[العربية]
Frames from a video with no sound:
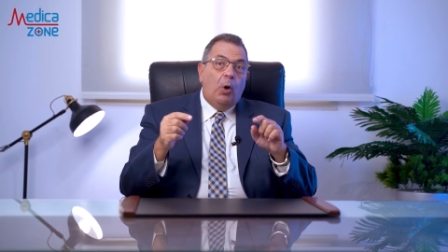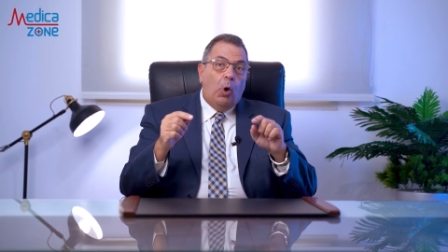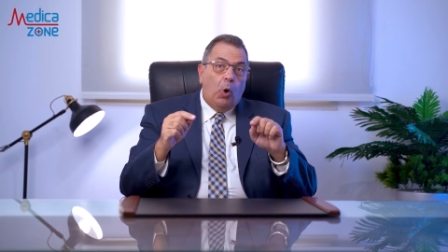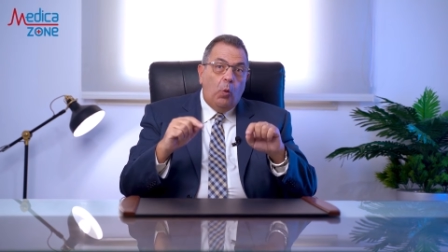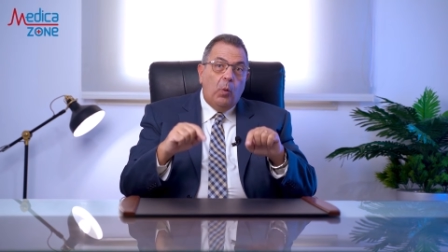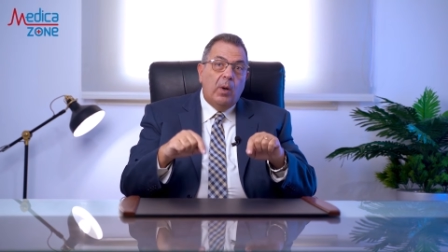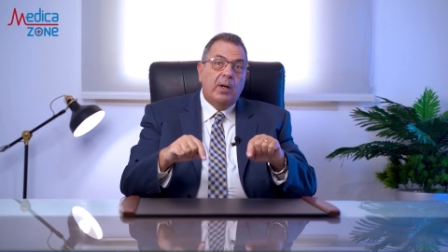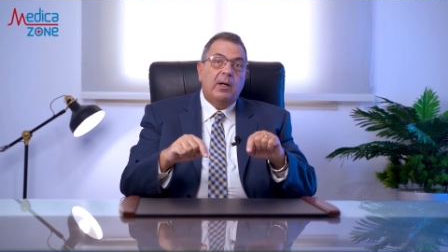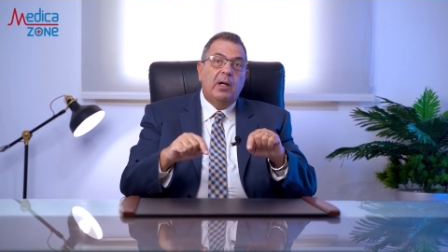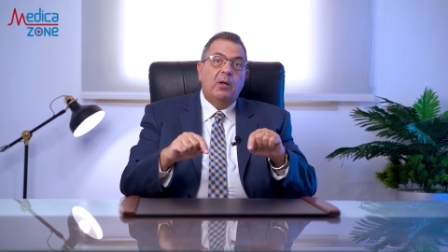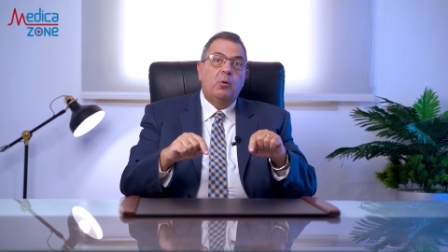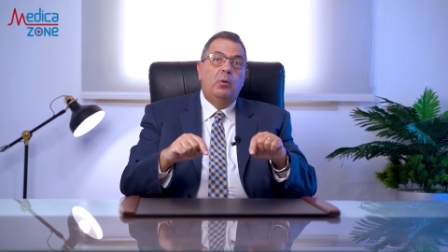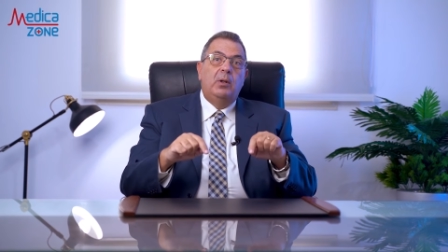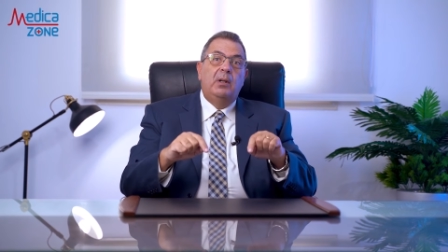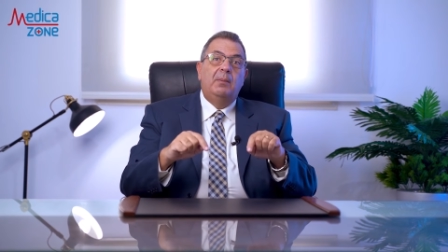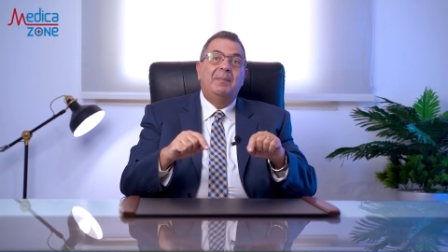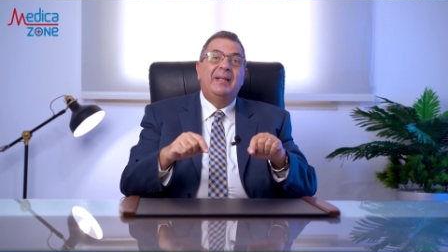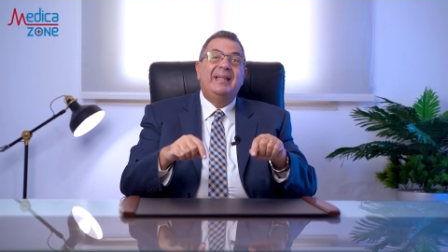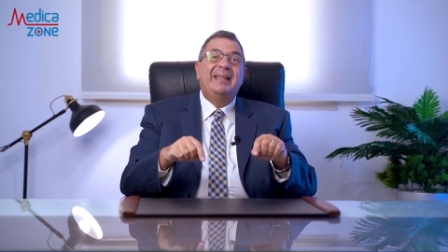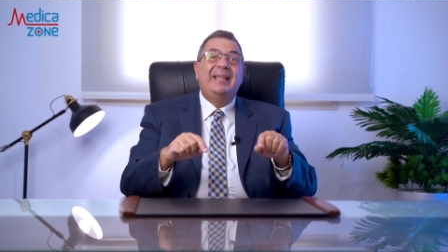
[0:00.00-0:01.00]
هو
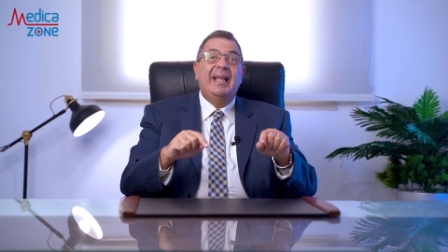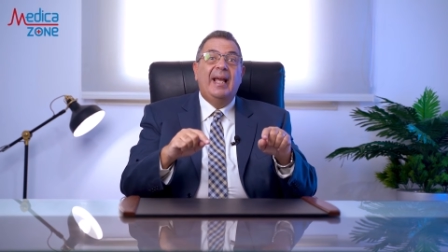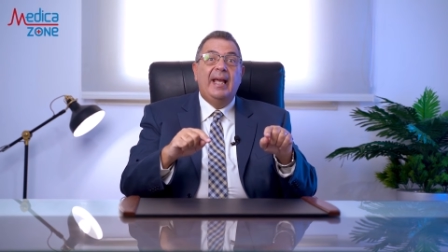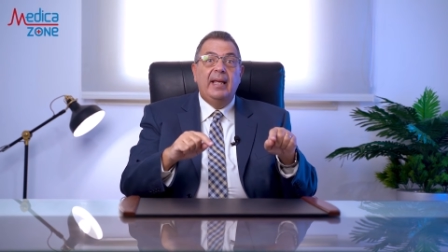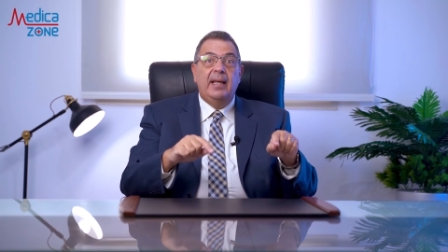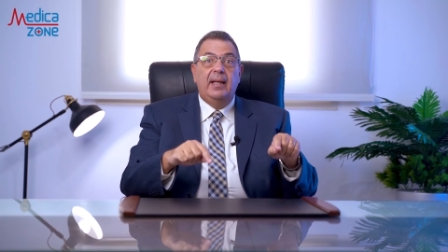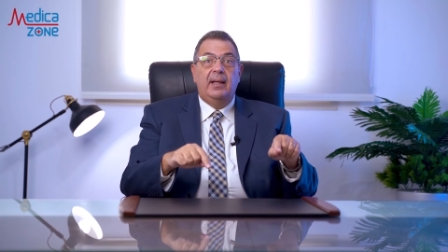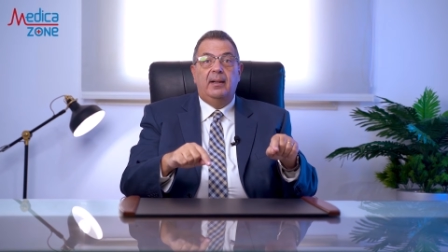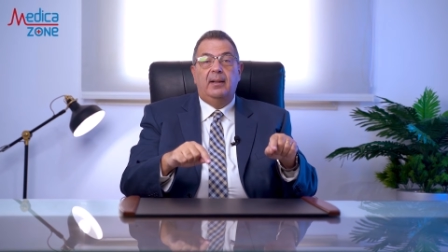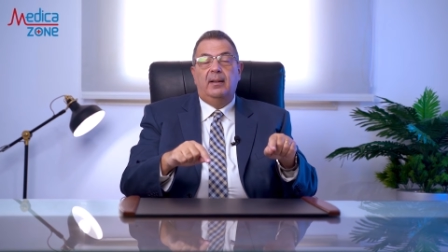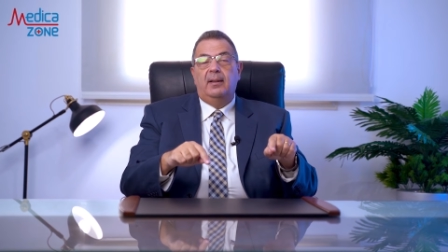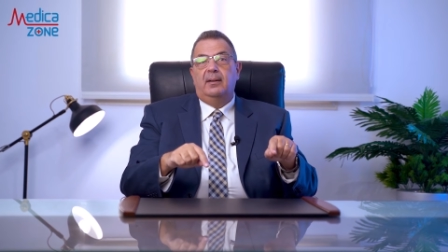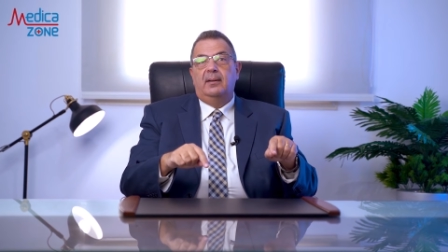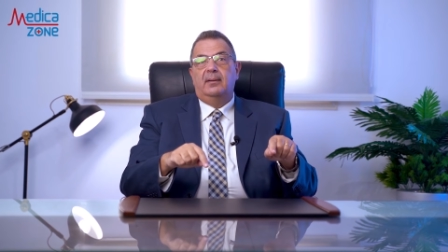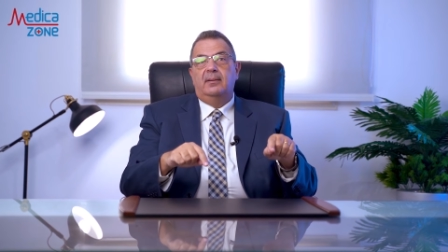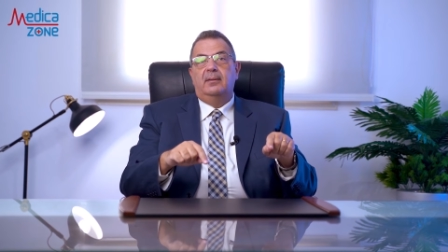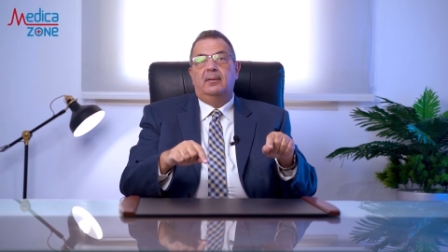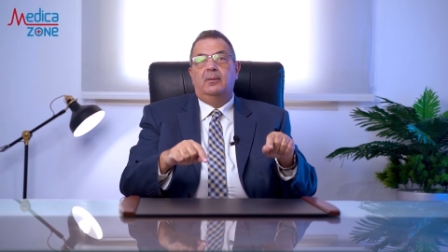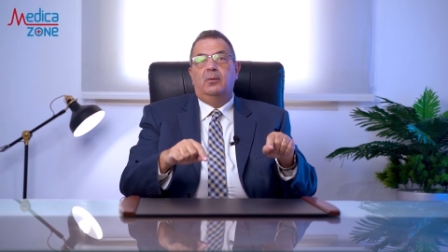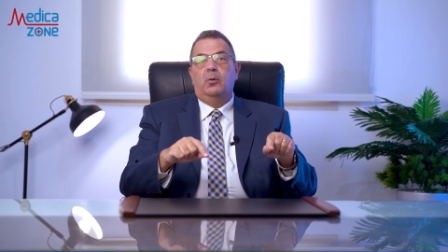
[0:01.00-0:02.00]
الرجل متضايق
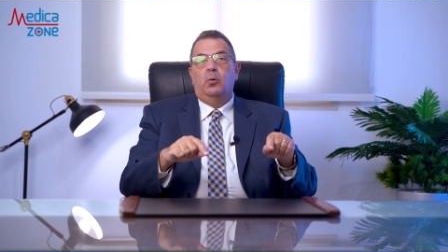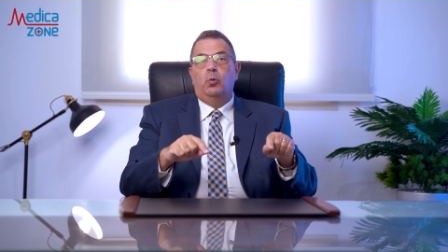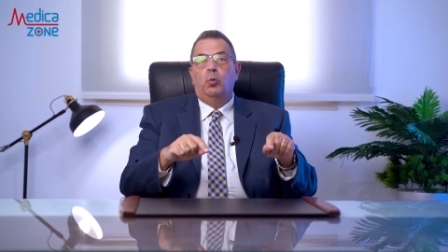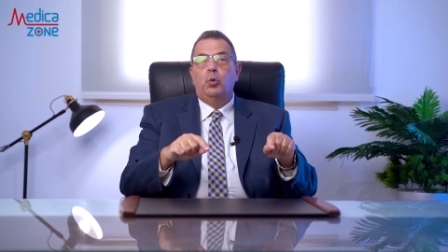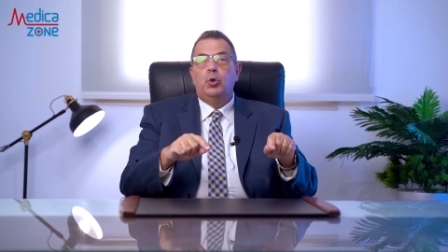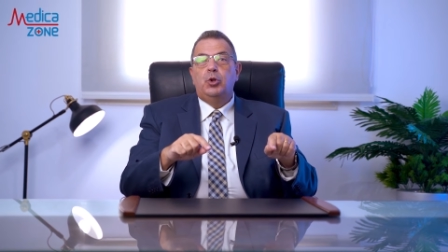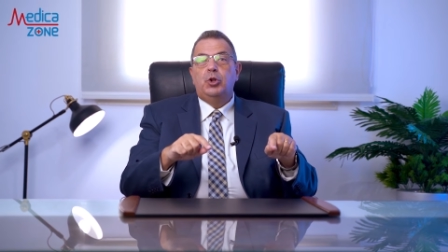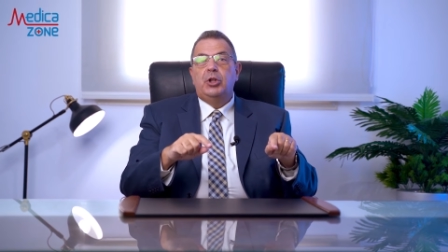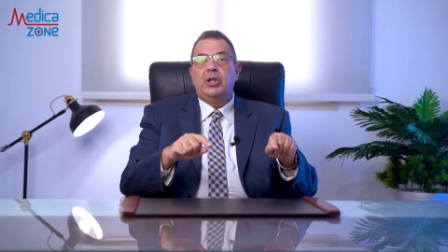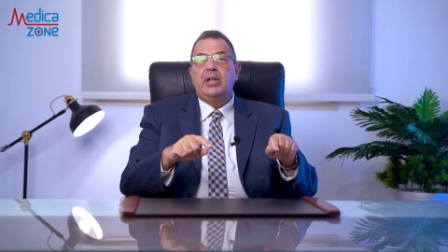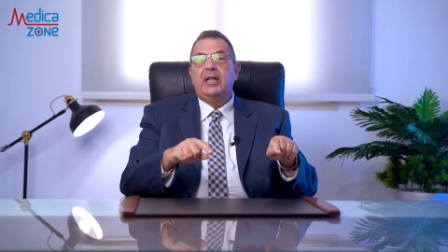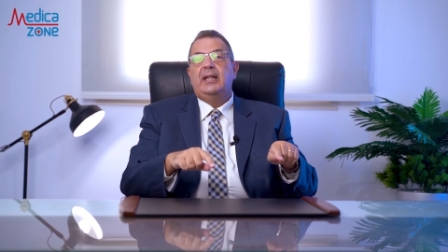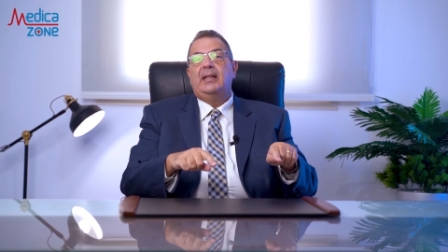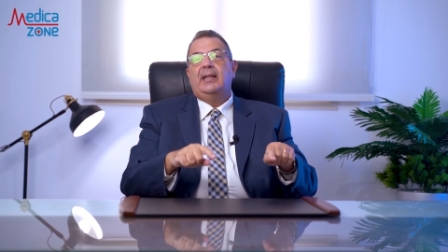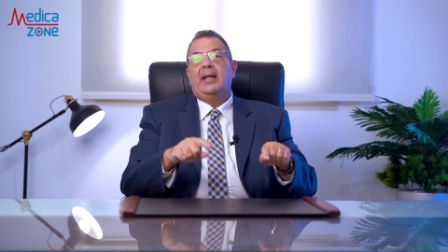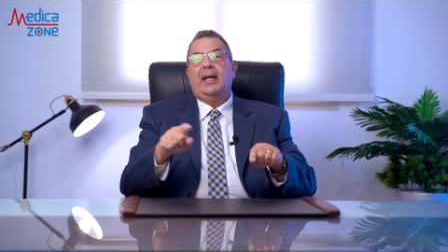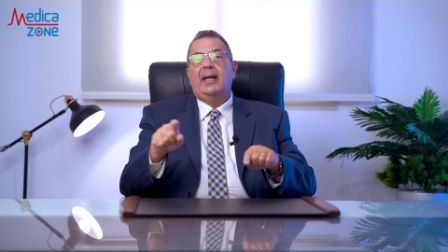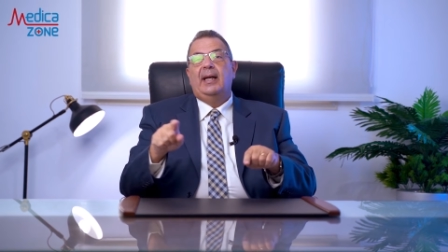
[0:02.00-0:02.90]
وشريكه